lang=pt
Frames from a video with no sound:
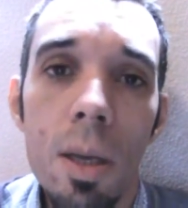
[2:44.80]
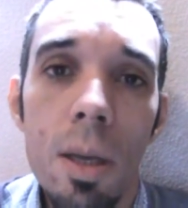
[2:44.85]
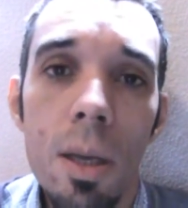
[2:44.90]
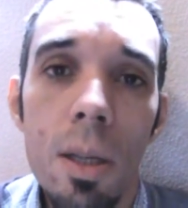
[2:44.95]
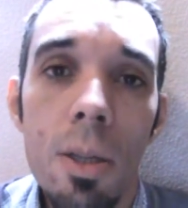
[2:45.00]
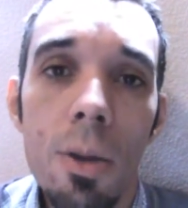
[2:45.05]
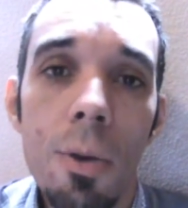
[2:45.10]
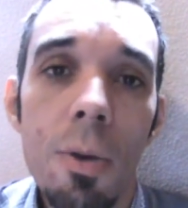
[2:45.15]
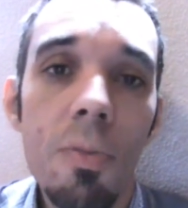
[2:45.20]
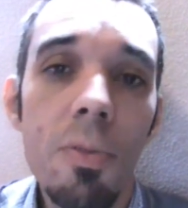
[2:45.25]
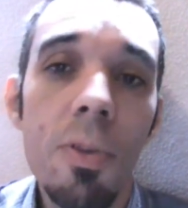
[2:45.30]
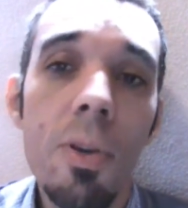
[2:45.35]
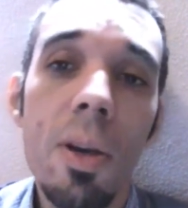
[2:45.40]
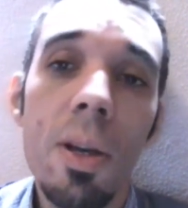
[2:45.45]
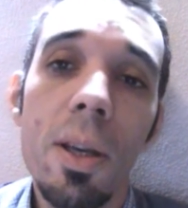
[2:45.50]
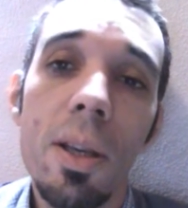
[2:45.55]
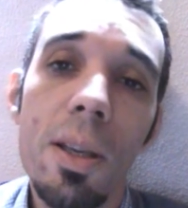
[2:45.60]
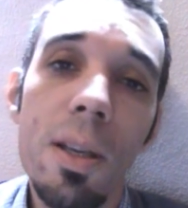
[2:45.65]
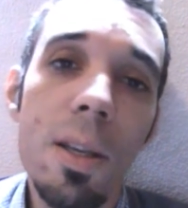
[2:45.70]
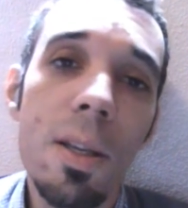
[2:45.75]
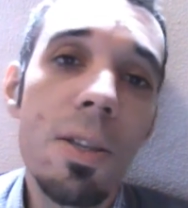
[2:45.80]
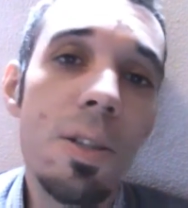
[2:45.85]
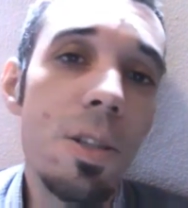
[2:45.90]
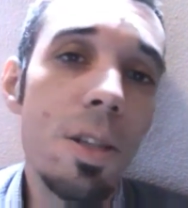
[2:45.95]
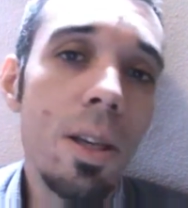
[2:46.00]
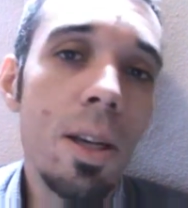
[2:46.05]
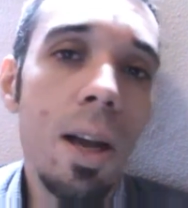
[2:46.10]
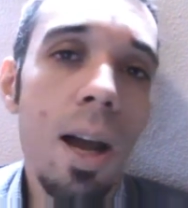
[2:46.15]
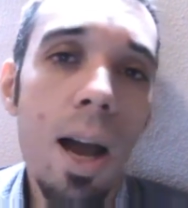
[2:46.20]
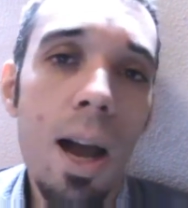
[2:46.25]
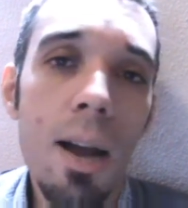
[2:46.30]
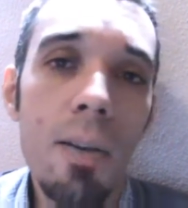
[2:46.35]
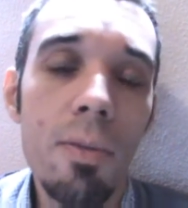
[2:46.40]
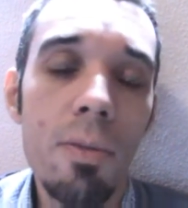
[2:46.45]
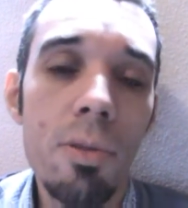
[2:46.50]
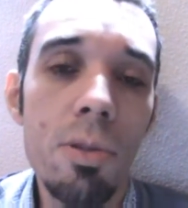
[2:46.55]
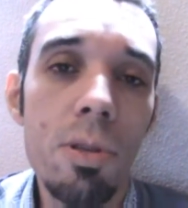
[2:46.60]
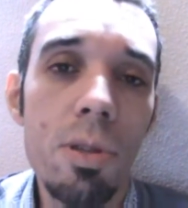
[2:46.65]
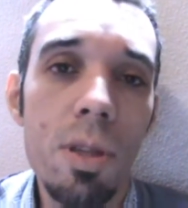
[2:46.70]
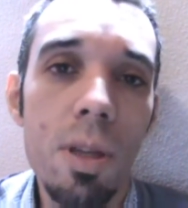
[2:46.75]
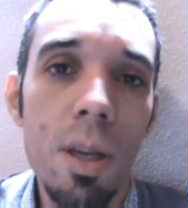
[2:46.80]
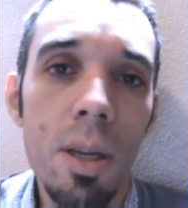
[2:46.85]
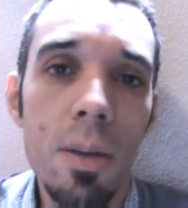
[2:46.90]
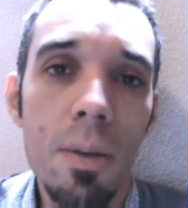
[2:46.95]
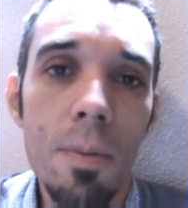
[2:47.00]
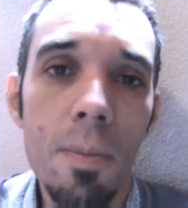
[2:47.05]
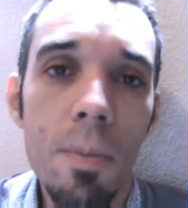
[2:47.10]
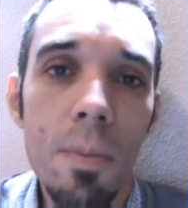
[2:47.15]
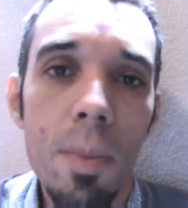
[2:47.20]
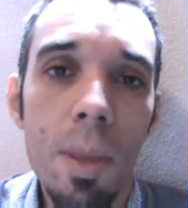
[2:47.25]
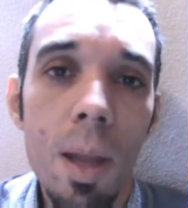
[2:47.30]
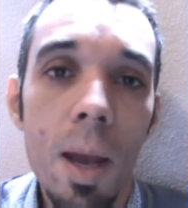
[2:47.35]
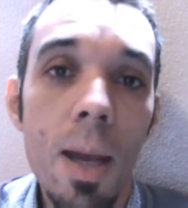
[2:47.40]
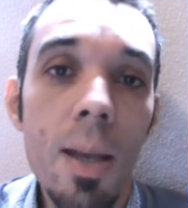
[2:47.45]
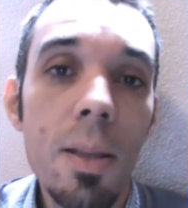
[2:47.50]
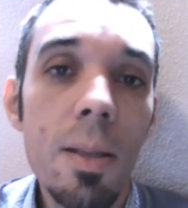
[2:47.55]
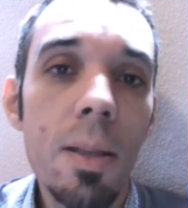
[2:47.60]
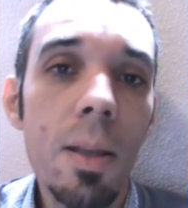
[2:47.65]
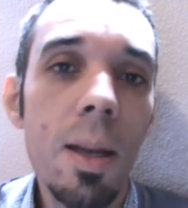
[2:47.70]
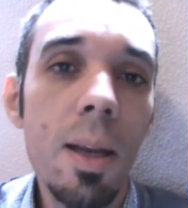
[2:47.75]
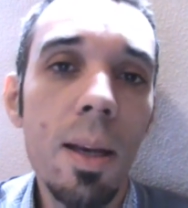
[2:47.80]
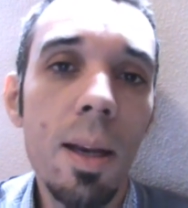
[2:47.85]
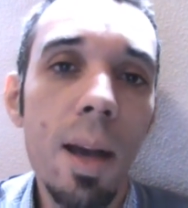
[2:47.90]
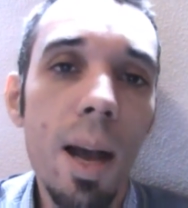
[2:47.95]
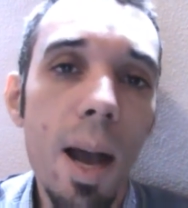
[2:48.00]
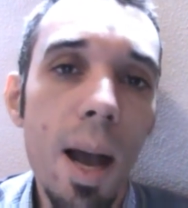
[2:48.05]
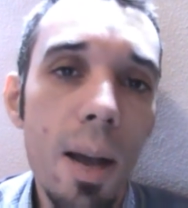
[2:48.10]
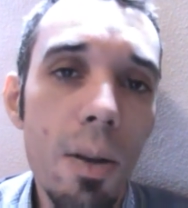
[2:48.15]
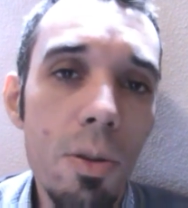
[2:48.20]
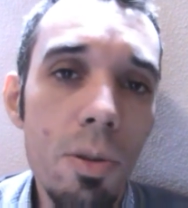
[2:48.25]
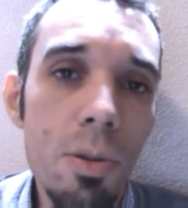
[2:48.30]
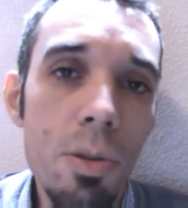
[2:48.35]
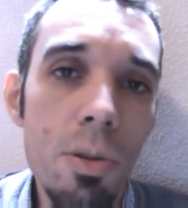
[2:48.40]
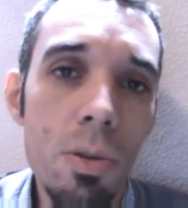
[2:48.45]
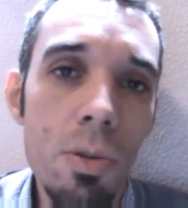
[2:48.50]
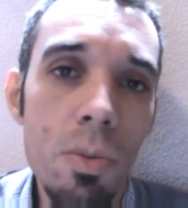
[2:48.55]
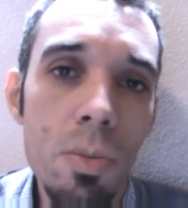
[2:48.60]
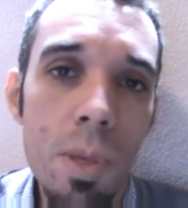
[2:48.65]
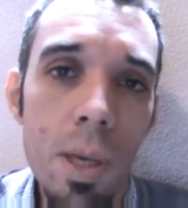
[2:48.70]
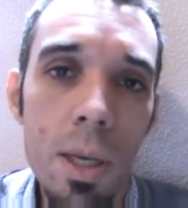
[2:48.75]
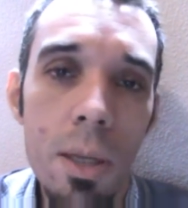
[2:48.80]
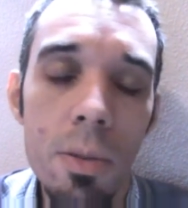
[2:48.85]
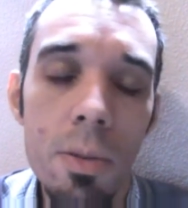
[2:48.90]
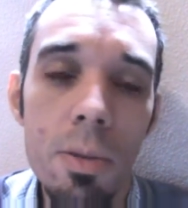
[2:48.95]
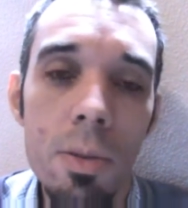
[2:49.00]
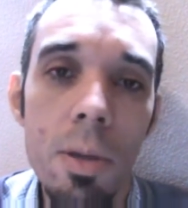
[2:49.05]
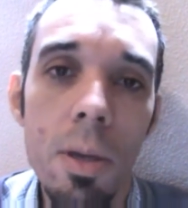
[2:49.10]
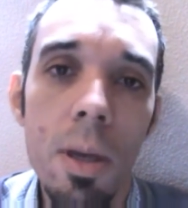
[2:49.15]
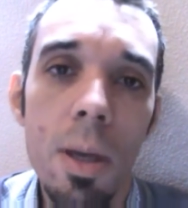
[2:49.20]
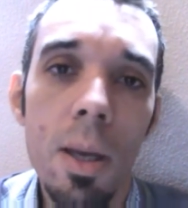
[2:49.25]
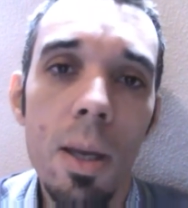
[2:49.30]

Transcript: Então eu venho aqui instigar você a entregar os seus medos,